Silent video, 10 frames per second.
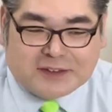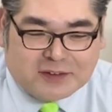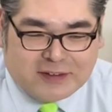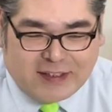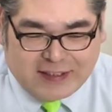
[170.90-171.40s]
そ
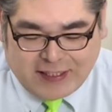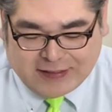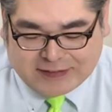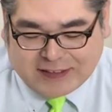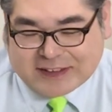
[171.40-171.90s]
れではね、
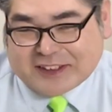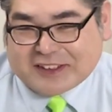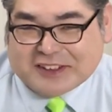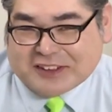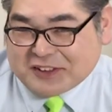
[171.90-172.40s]
早
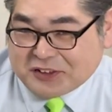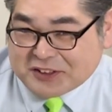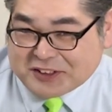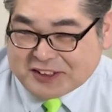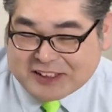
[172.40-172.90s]
速
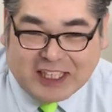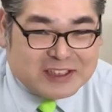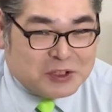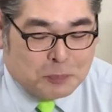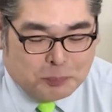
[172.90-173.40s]
トーストした
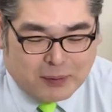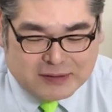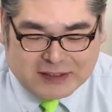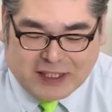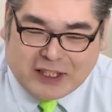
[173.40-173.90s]
食パン
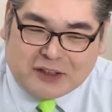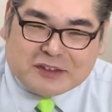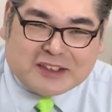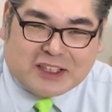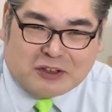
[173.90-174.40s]
にね、こ
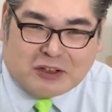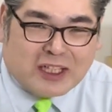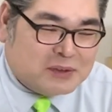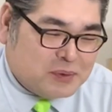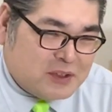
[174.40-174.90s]
ちらの
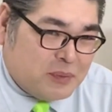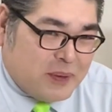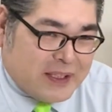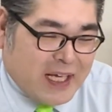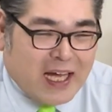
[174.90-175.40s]
カルピスの
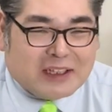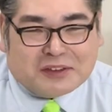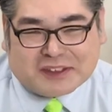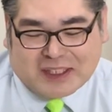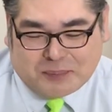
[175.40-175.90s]
バター、
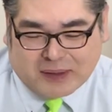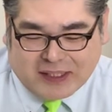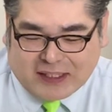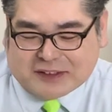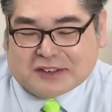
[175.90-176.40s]
特選
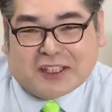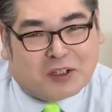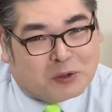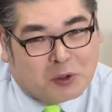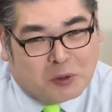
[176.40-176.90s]
バター塗ってい
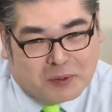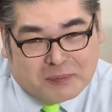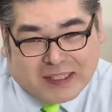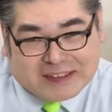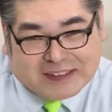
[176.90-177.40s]
こうと思い
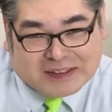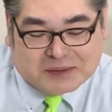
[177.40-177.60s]
ます。